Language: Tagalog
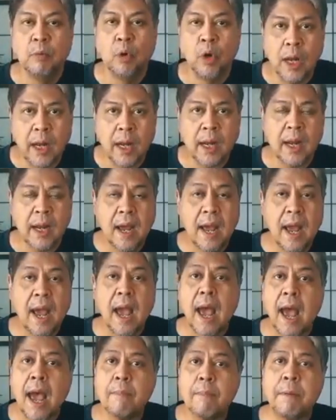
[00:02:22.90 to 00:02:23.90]
Muli,
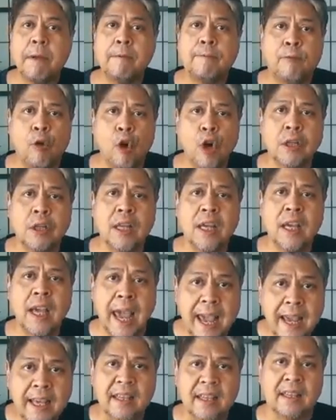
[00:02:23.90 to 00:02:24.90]
happy
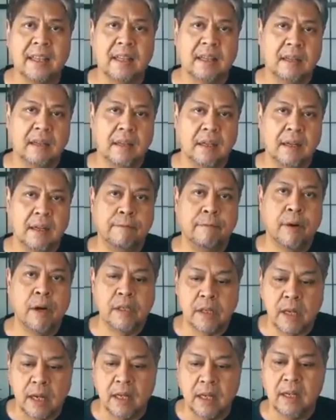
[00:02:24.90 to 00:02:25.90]
48th
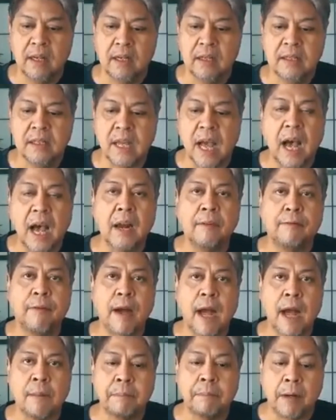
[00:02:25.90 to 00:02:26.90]
anniversary sa
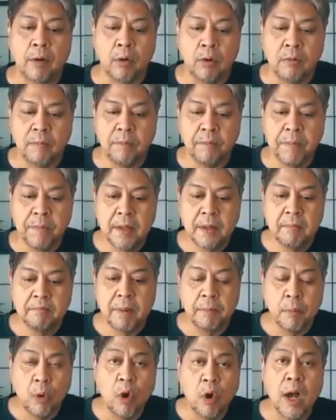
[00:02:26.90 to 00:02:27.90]
Alpha Kappa Rho.
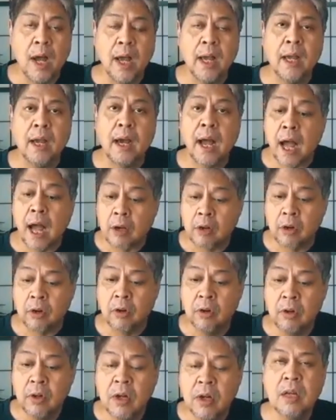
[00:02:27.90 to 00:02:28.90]
Mabuhay ang
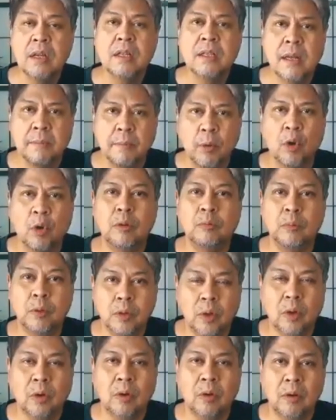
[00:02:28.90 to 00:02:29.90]
Akro sa buong
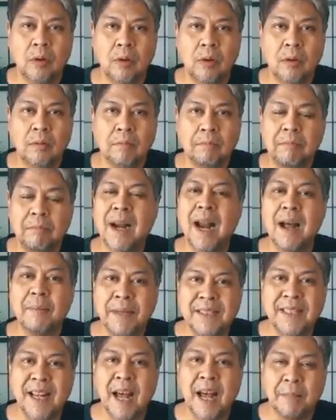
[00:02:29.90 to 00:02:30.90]
mundo.
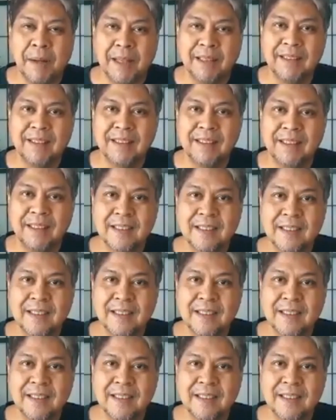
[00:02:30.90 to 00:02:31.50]
Maraming salamat.